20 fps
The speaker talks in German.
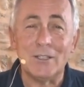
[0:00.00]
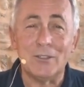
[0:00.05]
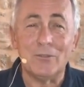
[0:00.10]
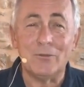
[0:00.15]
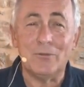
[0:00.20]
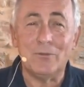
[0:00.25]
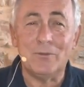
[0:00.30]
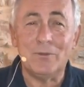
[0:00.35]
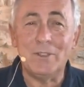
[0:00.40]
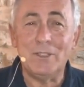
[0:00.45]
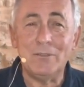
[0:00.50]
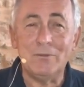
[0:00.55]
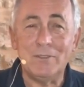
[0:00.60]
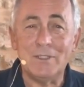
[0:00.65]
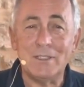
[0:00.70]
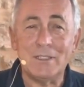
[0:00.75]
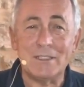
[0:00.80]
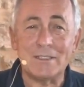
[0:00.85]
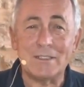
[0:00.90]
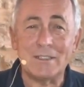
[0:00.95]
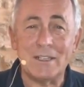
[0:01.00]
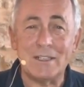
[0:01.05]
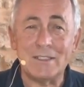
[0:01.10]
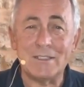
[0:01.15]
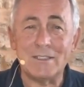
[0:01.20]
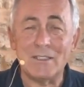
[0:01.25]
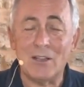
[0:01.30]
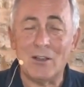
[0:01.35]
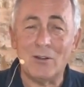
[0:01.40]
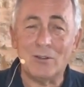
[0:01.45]
wie wir das
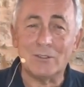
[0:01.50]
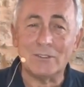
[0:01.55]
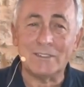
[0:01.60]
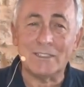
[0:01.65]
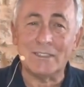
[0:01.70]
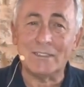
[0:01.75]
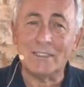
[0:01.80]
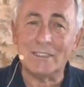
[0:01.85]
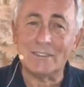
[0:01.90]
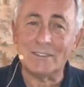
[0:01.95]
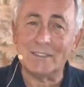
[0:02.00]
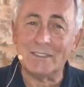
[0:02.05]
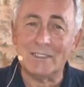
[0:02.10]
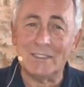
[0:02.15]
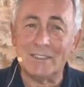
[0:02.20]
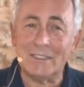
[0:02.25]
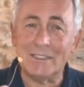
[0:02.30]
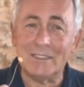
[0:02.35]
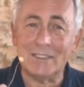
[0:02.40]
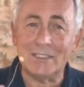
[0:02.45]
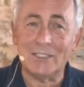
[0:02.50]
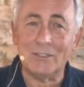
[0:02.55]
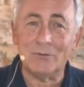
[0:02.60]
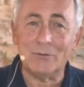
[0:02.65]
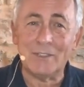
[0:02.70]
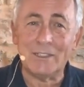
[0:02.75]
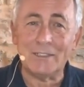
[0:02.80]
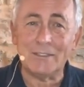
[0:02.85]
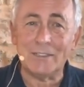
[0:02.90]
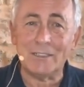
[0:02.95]
Ganze auch dann letztendlich
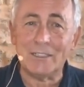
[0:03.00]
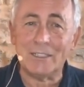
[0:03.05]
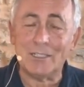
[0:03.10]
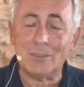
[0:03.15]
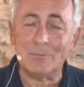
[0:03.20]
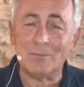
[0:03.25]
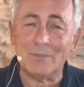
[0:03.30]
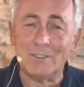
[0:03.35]
entwickelt haben,